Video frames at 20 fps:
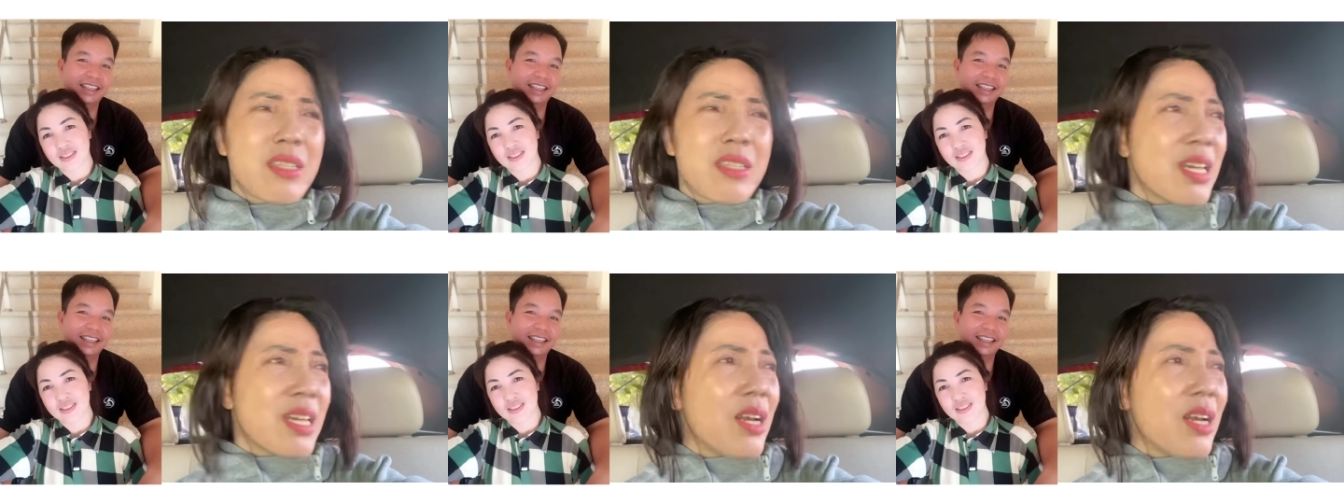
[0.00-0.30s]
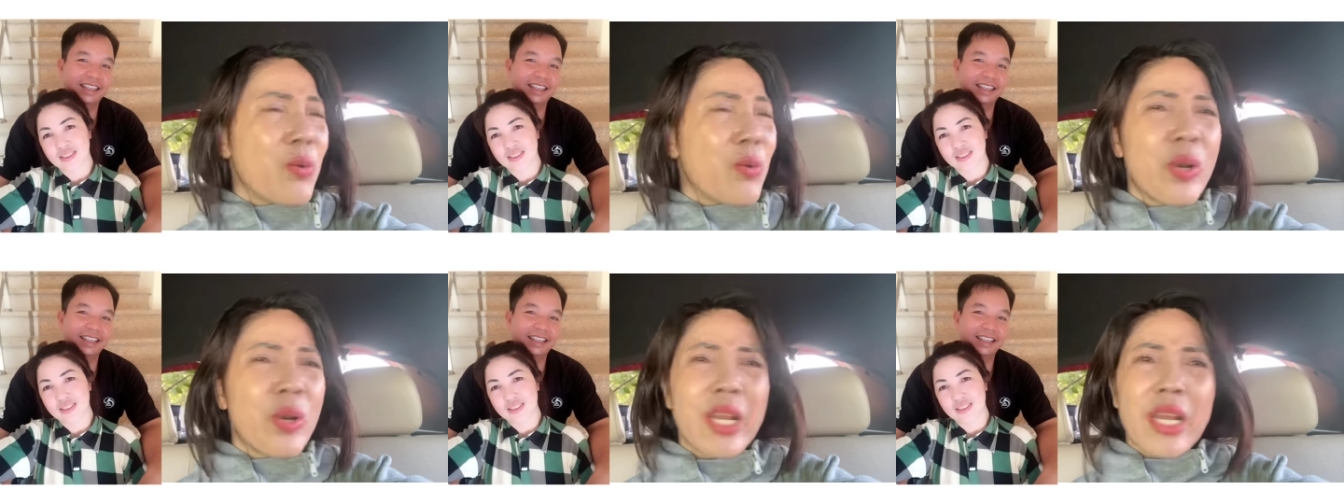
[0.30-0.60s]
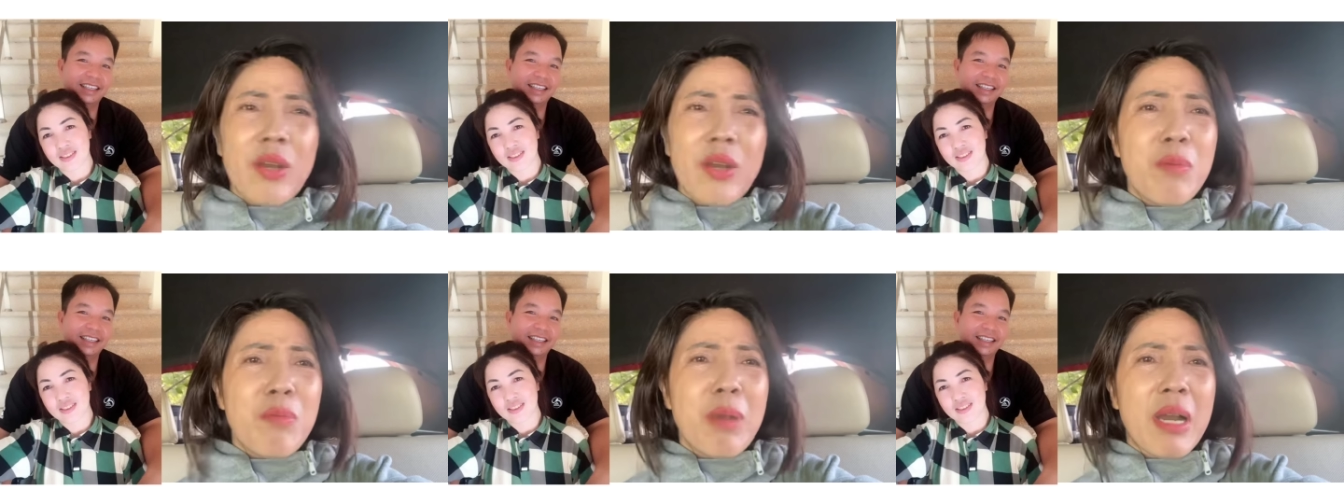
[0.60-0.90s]
thật ra là con
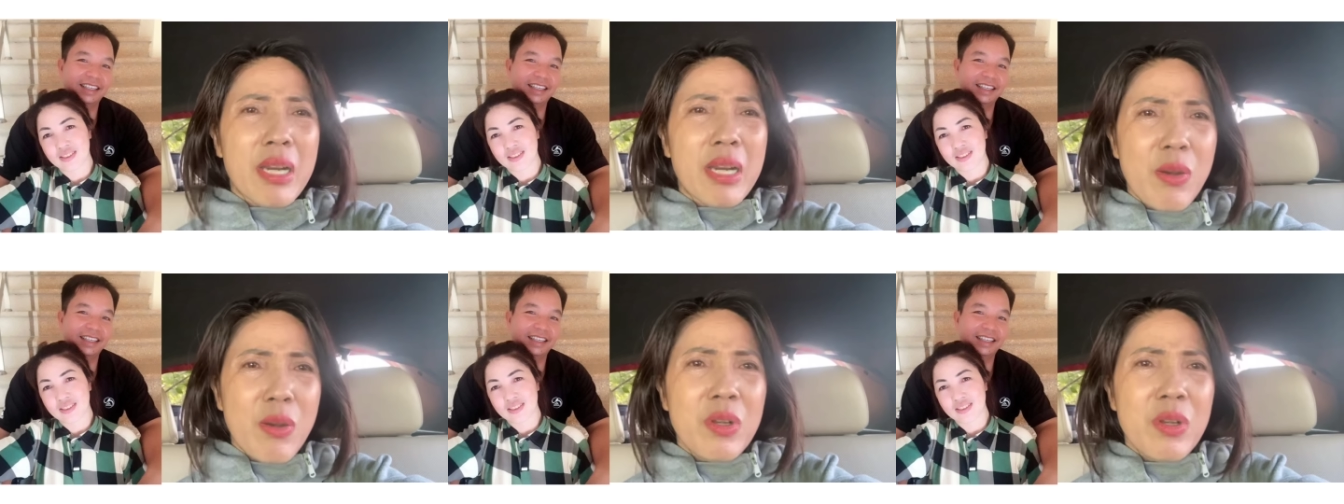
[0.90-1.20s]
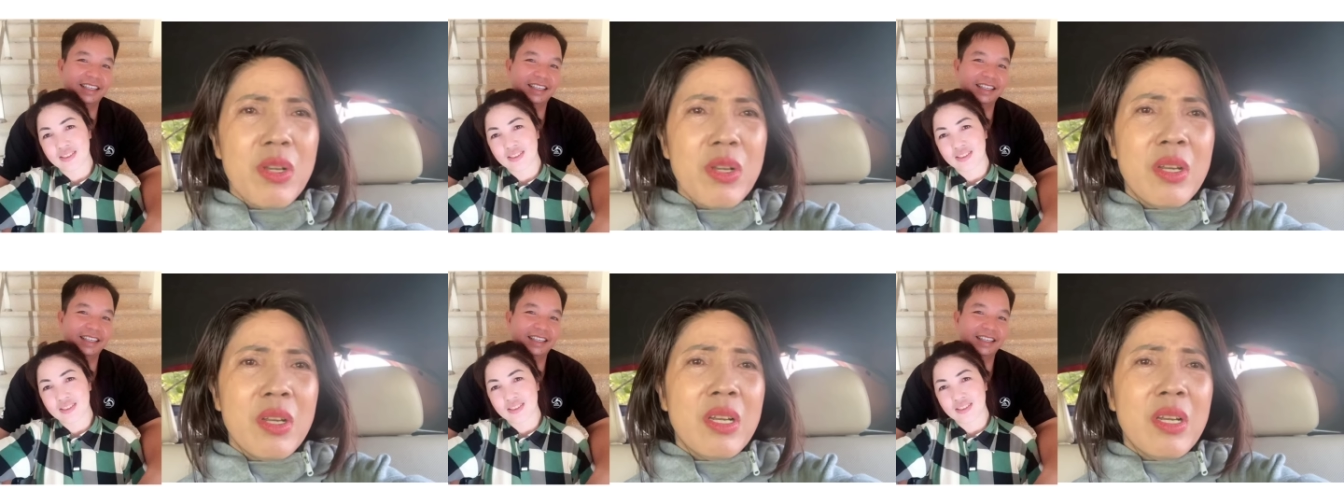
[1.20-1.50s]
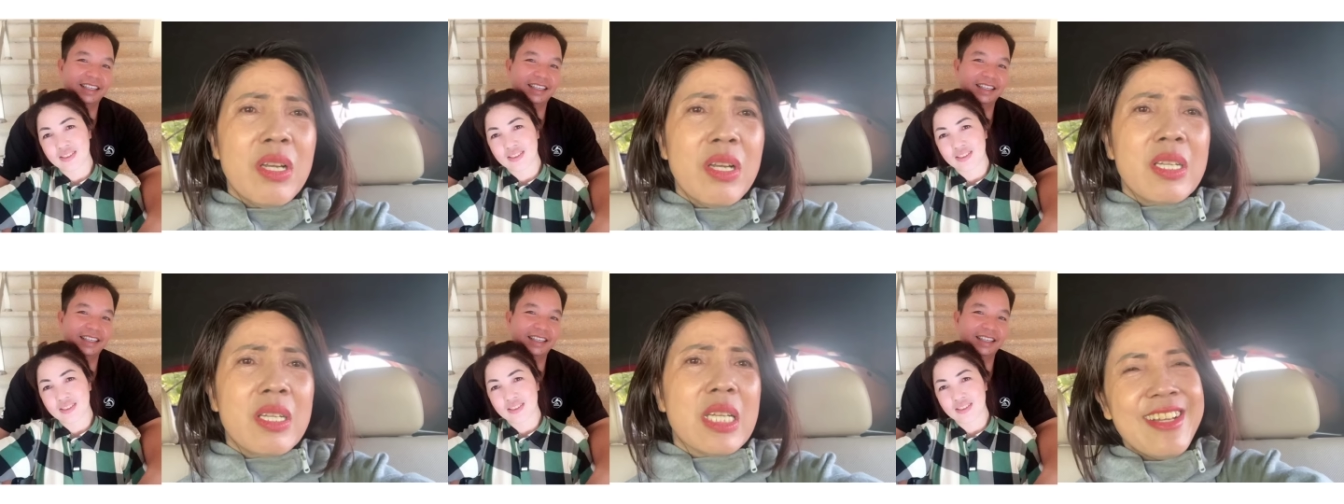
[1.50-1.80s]
đẻ không bằng đâu
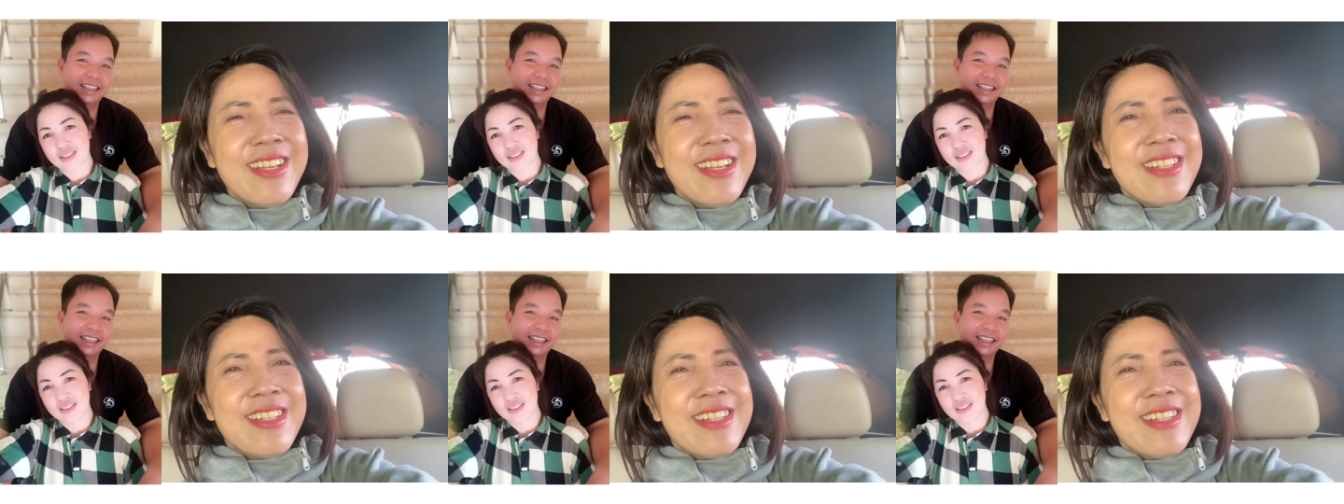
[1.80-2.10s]
Ok Đấy.